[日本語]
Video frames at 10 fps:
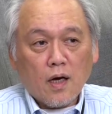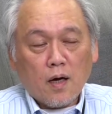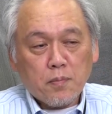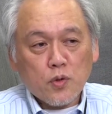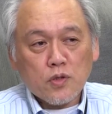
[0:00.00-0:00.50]

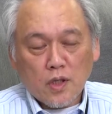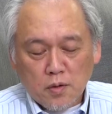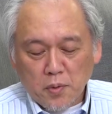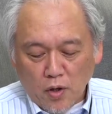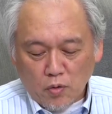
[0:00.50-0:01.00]
アプローチになっ
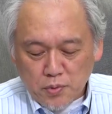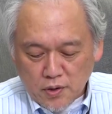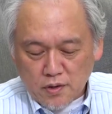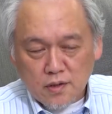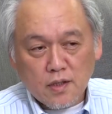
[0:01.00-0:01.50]
ても結構ぶつ
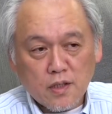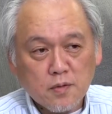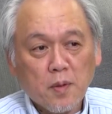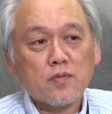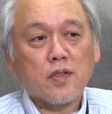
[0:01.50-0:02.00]
けて
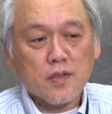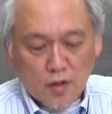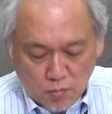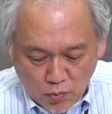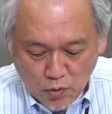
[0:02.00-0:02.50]
しまうんですけ
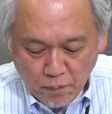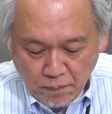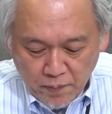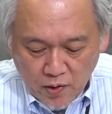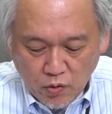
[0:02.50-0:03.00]
ども、
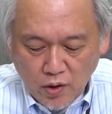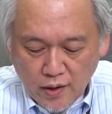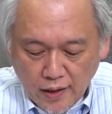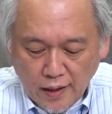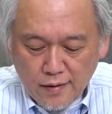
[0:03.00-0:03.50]
でこれは
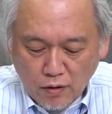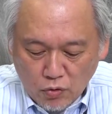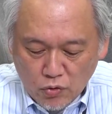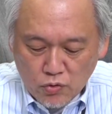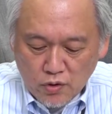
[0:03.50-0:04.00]
いかんだ
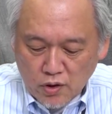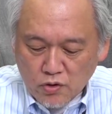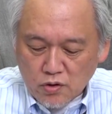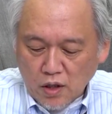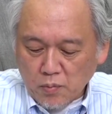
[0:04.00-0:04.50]
ろうということで
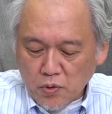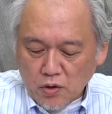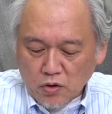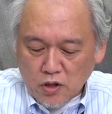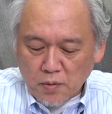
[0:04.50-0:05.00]
従来
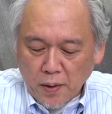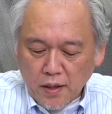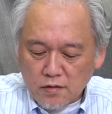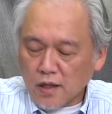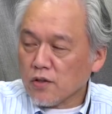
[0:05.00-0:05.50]
モデルの2
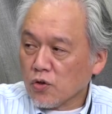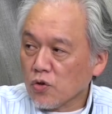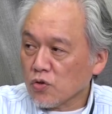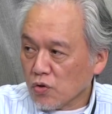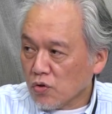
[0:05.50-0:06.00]
倍ぐらいの
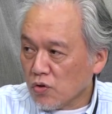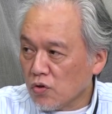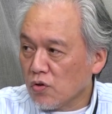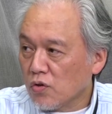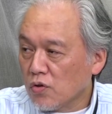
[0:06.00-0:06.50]
強度
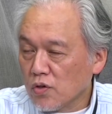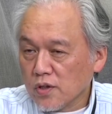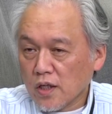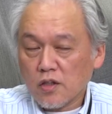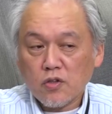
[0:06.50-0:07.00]
を
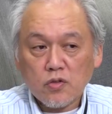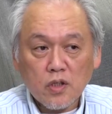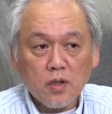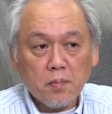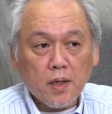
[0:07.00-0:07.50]
できるよう
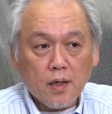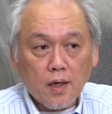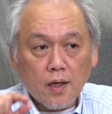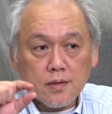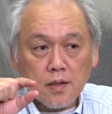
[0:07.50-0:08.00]
に、はい、まあ、
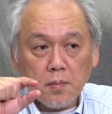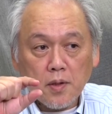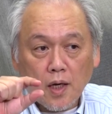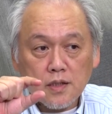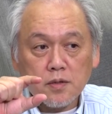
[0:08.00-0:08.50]
全
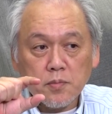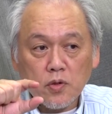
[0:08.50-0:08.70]
面の厚み